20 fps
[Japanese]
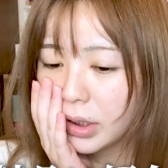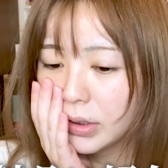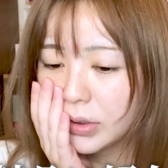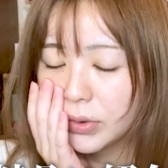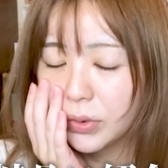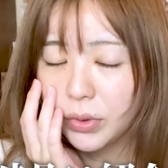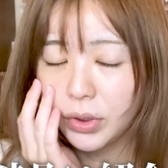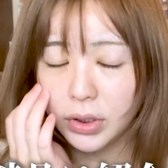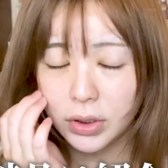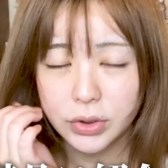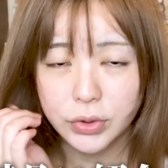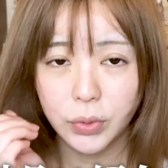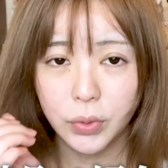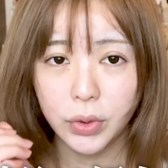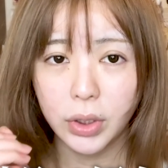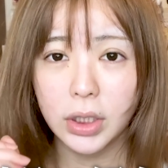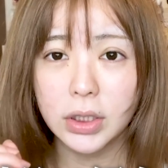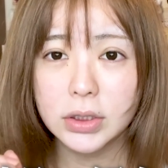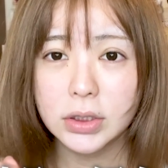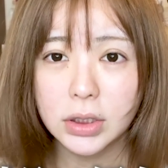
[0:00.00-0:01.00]
化粧品
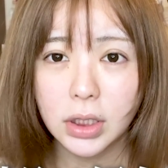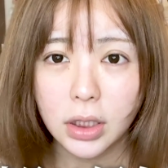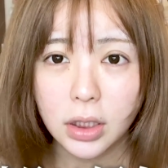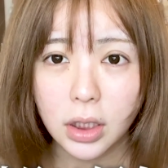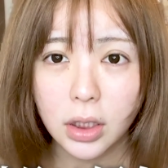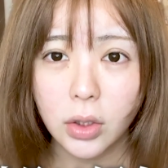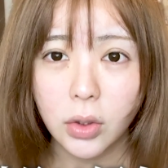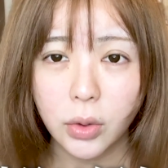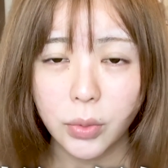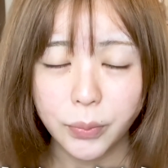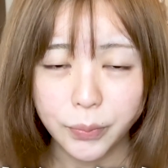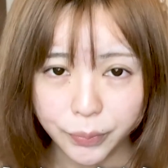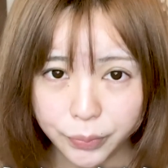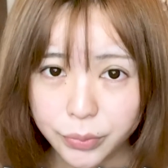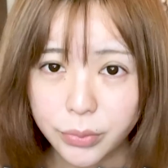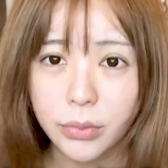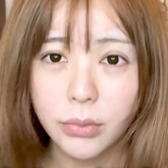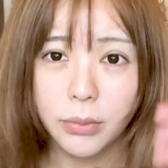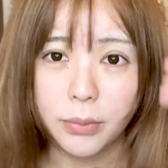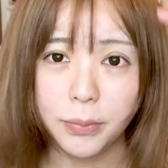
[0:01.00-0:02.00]
紹介しないけど。
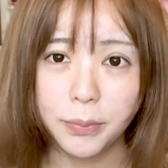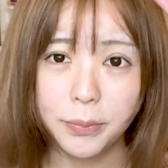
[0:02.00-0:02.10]
うん。